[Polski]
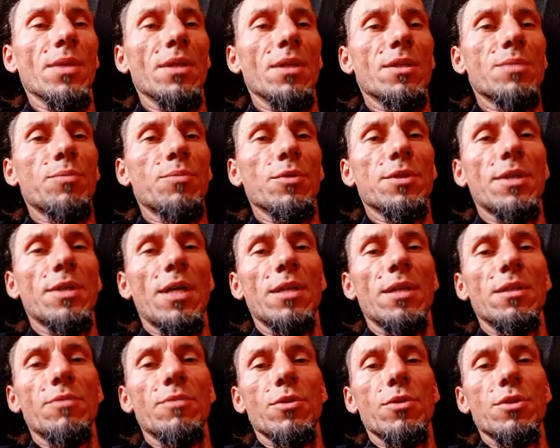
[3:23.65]

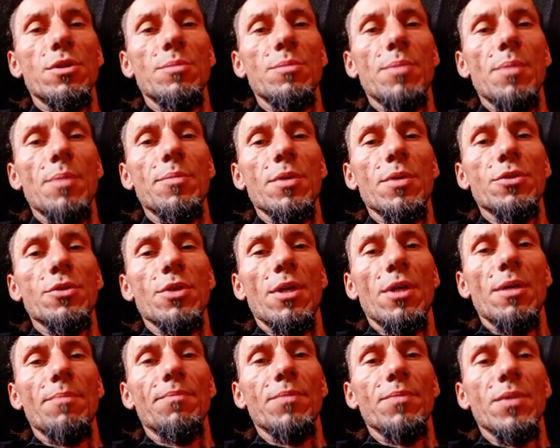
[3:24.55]
spotkanie właśnie
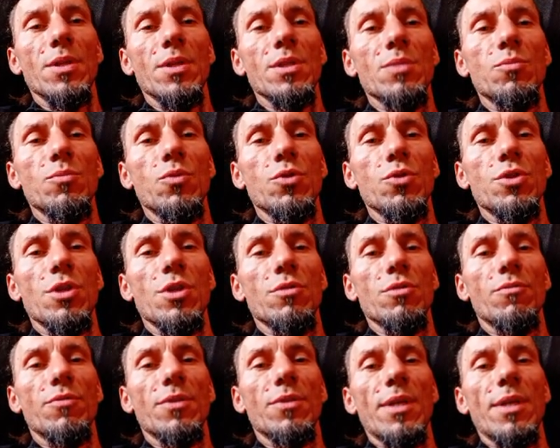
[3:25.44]
papieża z
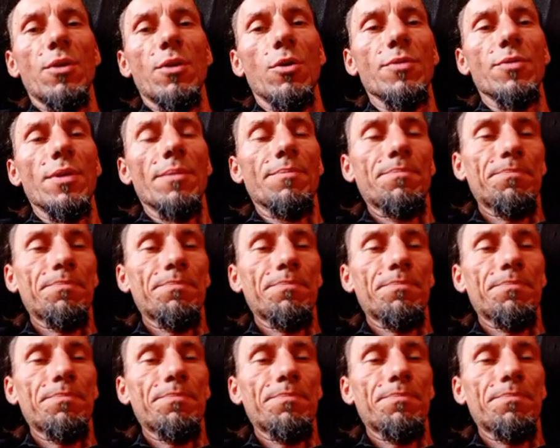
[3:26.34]
młodzieżą w Krakowie